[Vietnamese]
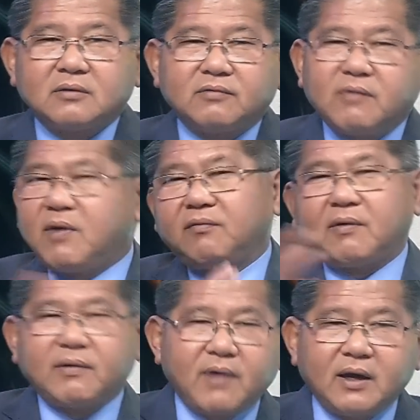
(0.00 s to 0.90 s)
vân vân và
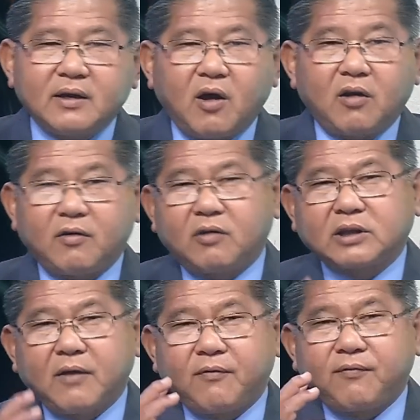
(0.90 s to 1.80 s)
vân vân họ có
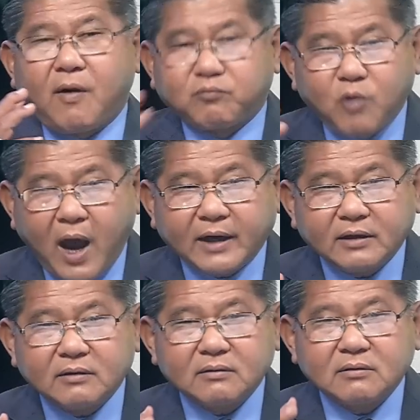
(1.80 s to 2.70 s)
thể phỏng đoán
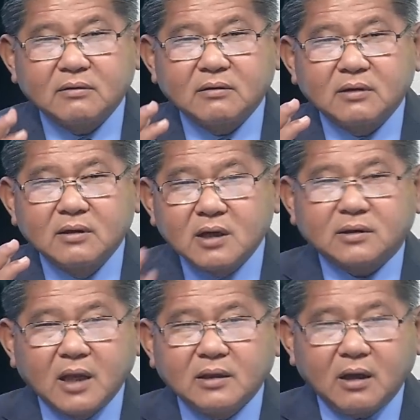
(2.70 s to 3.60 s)

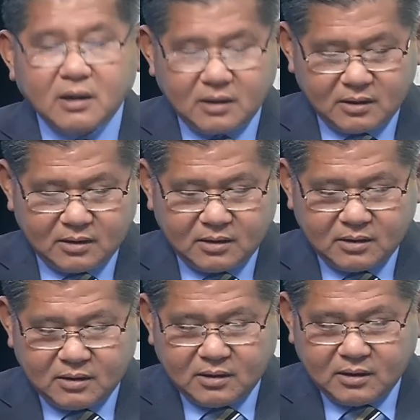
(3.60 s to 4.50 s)
ước tính thôi
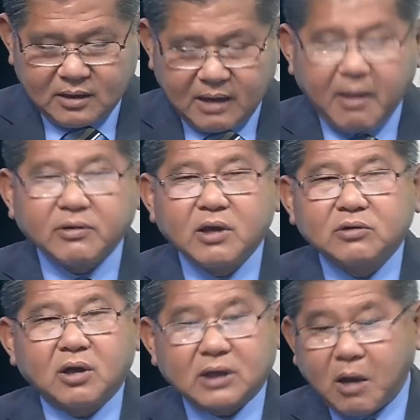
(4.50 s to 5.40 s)
là bao nhiêu
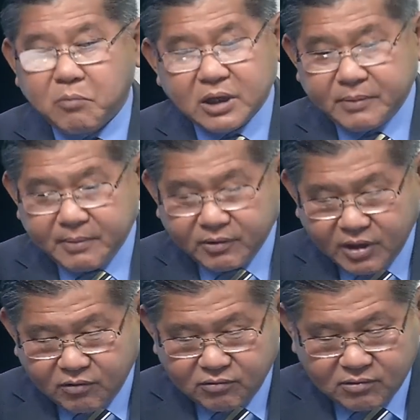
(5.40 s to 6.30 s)
chứ còn không bao giờ biết bao
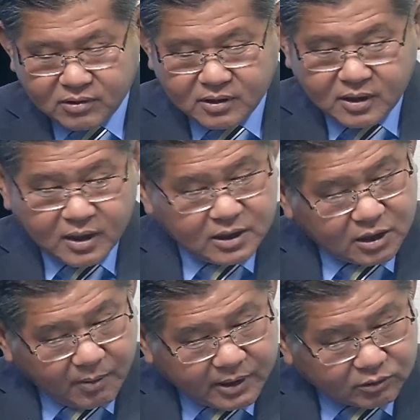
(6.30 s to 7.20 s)
nhiêu
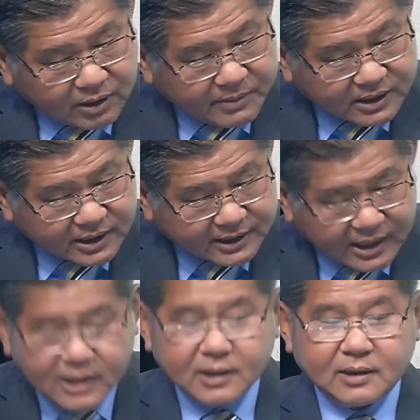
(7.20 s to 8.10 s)
nhưng có một điều chúng ta biết chắc
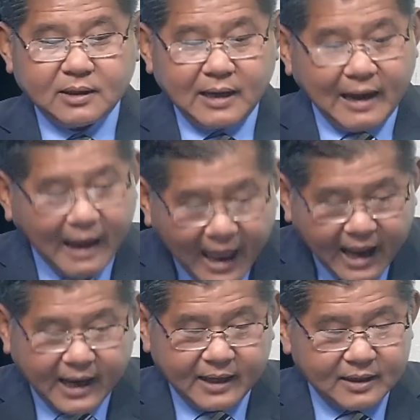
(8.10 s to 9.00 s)
chắn
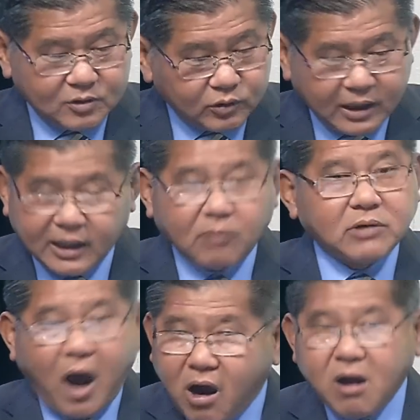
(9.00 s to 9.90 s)
là số tiền này không
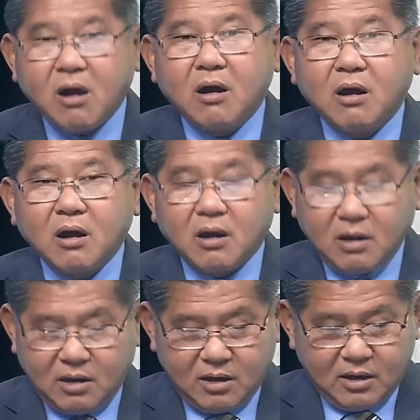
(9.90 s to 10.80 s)
nhỏ
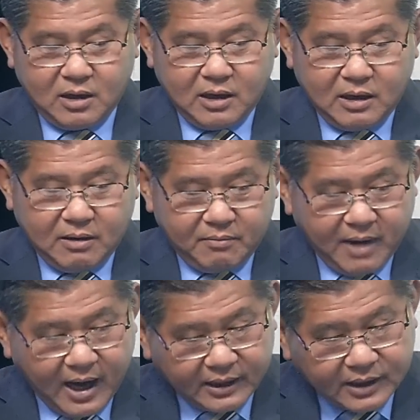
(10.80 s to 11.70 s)

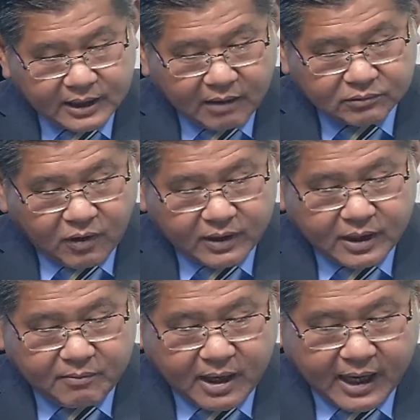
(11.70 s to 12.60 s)
mà như anh Long nói
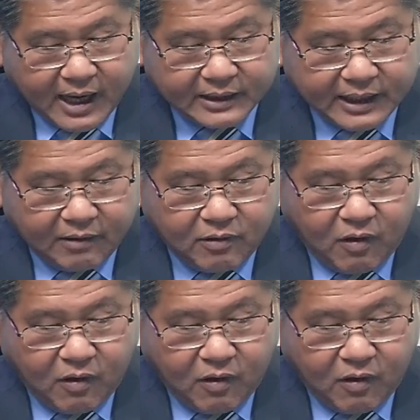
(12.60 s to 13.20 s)
đó Bắc Hàn nghèo